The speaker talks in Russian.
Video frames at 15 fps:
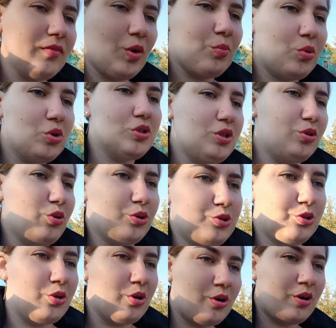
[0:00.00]
Просто
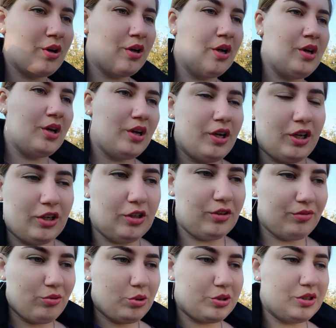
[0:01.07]
ночью я до
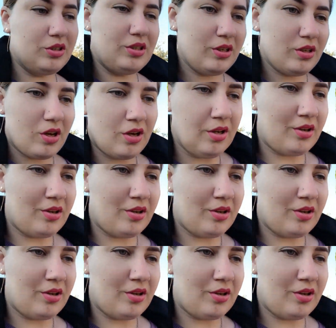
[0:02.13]
двух сидела,